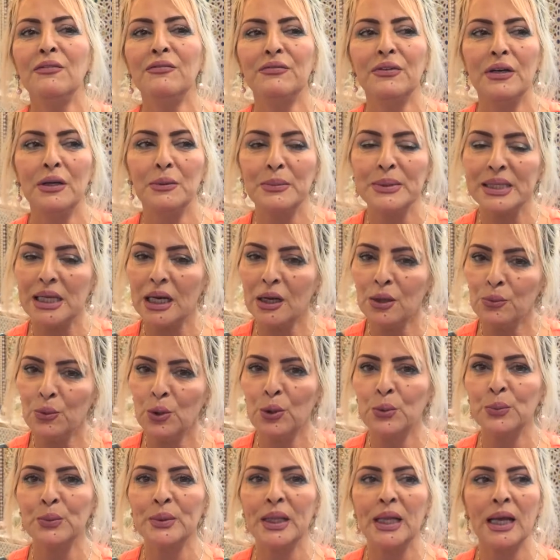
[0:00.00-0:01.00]
في مسرح
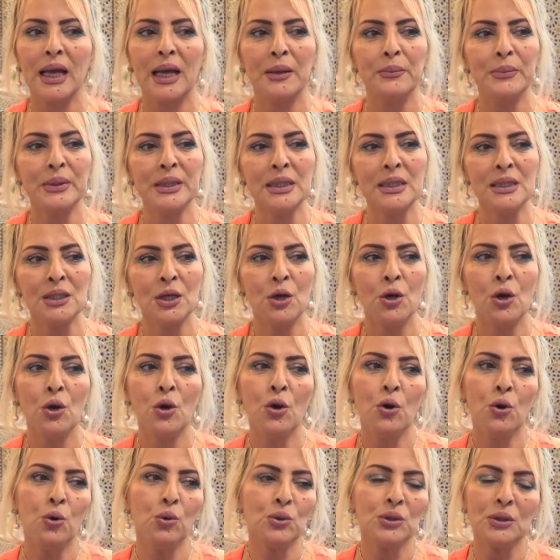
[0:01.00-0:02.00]
محمد الخامس
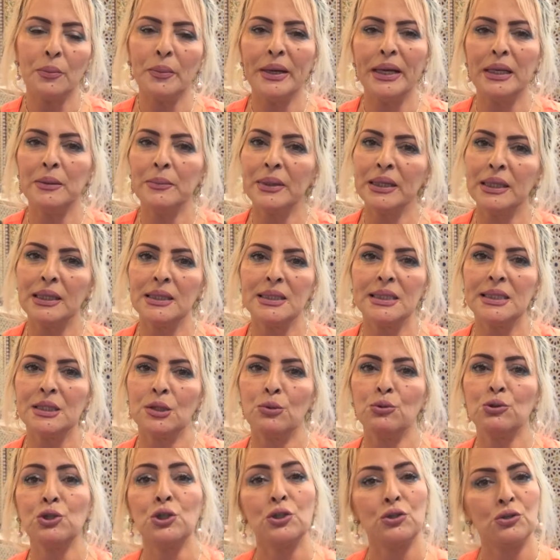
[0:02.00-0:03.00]
وطبعا ما
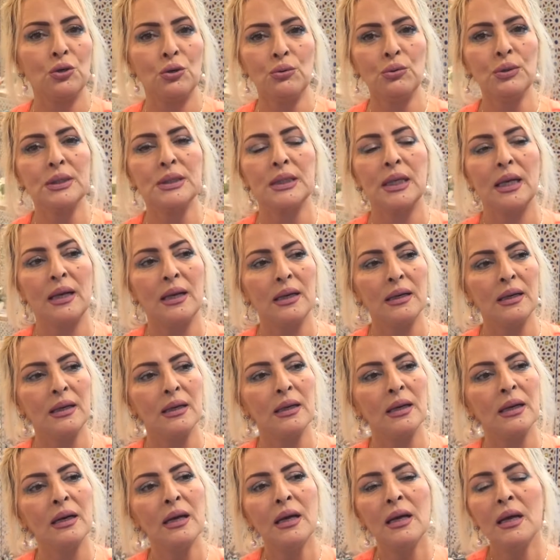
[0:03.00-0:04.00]
كنساوش الدور ديال
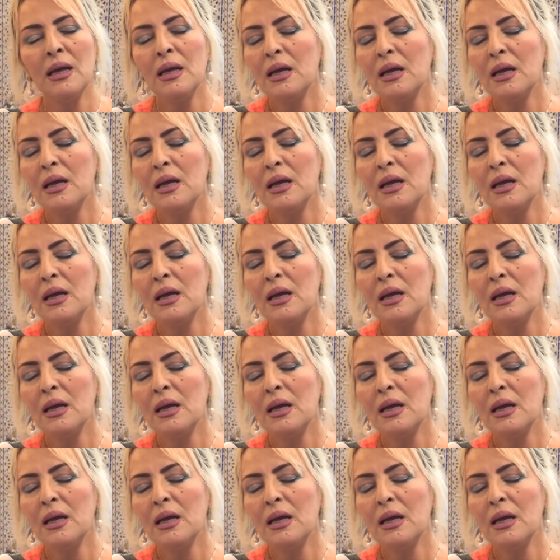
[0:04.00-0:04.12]
آه،